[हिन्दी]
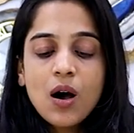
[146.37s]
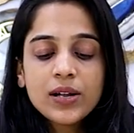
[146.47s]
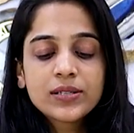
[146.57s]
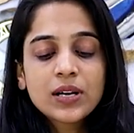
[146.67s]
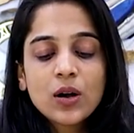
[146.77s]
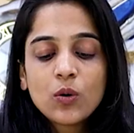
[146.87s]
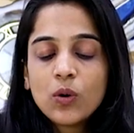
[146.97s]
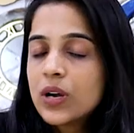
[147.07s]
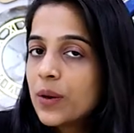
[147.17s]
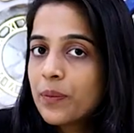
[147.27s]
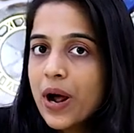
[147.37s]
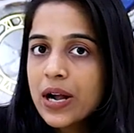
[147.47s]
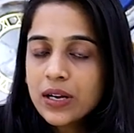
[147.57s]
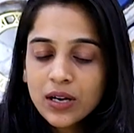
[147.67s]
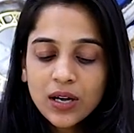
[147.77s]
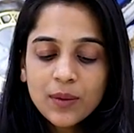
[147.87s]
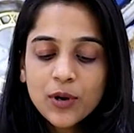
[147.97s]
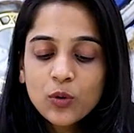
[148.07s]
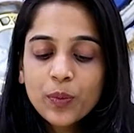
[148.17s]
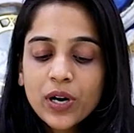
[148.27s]
और इसका गोल्डन पार्ट अगर
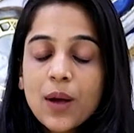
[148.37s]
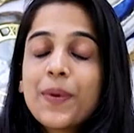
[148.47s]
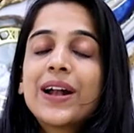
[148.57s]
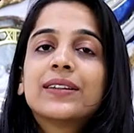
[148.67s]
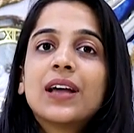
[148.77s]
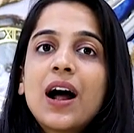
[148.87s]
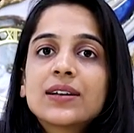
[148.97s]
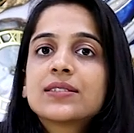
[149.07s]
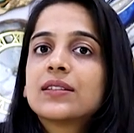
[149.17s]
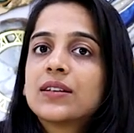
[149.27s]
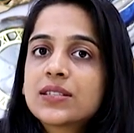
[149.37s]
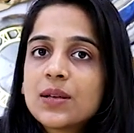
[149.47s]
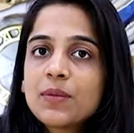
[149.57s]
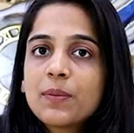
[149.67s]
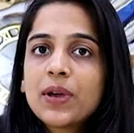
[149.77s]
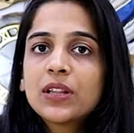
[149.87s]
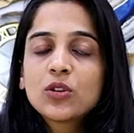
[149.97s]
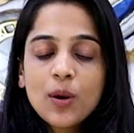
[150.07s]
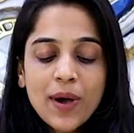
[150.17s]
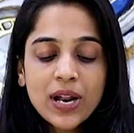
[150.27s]
हमारा ऊपर का पार्ट आठ से दस एम mm है
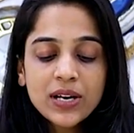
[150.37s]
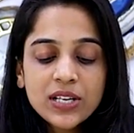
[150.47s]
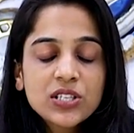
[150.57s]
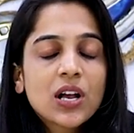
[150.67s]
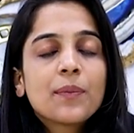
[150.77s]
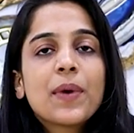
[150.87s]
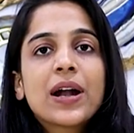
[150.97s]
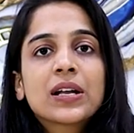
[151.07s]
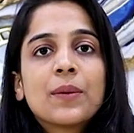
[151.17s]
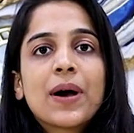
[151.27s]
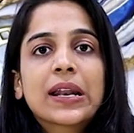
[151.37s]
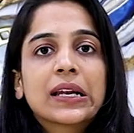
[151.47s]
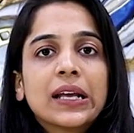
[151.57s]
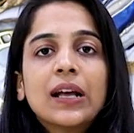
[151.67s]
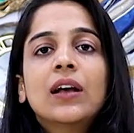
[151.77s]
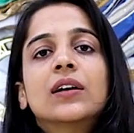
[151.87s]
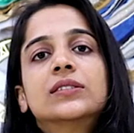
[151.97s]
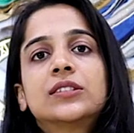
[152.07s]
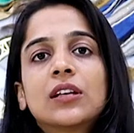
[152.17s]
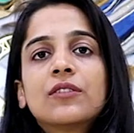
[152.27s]
तो हमारा नीचे का पार्ट हमारे लिए
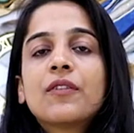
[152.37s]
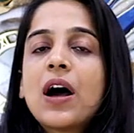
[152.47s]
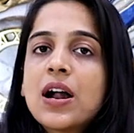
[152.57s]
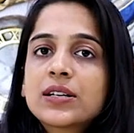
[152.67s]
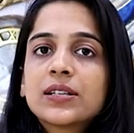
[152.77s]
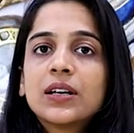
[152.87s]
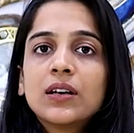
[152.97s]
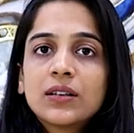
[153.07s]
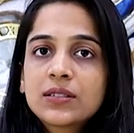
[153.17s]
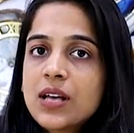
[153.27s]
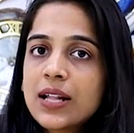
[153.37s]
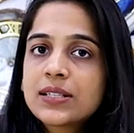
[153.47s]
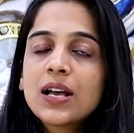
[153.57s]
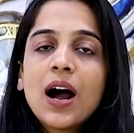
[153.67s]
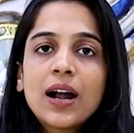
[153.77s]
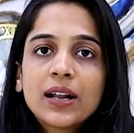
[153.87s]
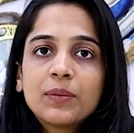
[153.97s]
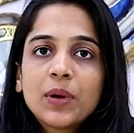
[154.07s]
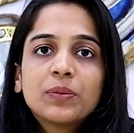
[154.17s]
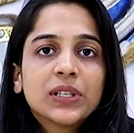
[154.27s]
सिर्फ आठ से सात से आठ
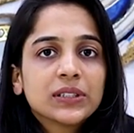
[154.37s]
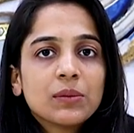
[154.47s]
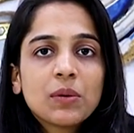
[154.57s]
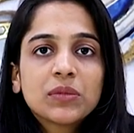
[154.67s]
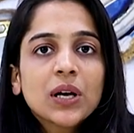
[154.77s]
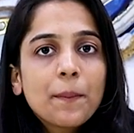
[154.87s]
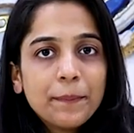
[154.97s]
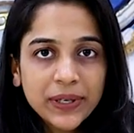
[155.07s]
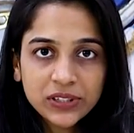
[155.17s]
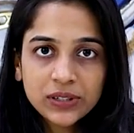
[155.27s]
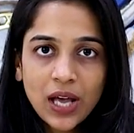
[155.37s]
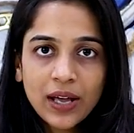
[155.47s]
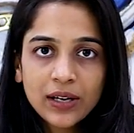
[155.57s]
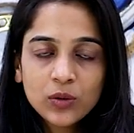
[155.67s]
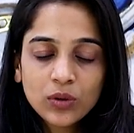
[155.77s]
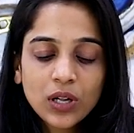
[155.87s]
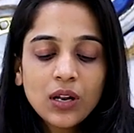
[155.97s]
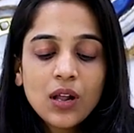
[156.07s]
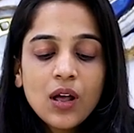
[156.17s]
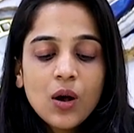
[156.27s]
एम एम दस एम एम तक बचता है
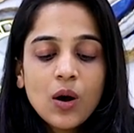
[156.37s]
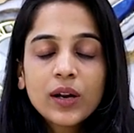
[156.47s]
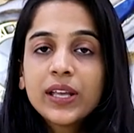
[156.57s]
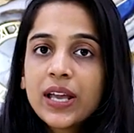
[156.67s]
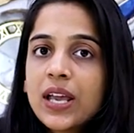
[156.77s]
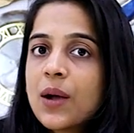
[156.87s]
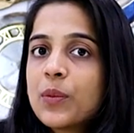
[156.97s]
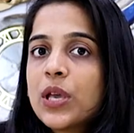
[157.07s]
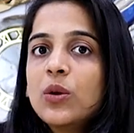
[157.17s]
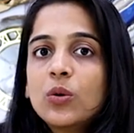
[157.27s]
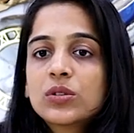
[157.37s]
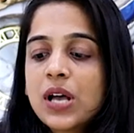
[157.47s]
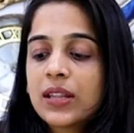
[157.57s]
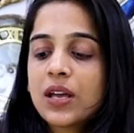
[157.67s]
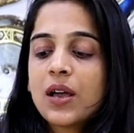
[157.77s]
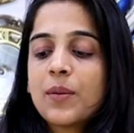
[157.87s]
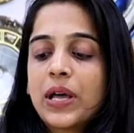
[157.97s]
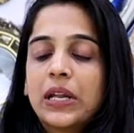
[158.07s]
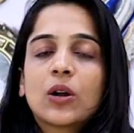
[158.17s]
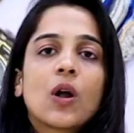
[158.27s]
टोटल और यही हमें यूज़ आता है
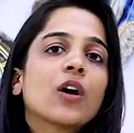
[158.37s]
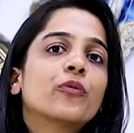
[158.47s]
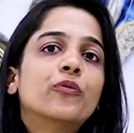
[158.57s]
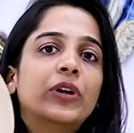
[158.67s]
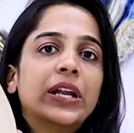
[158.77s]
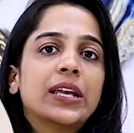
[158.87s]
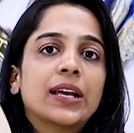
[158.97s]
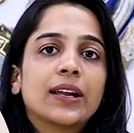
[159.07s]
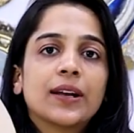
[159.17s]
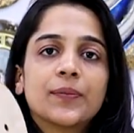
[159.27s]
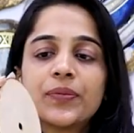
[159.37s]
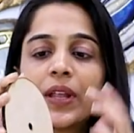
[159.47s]
हमारी क्लॉक फिटिंग के लिए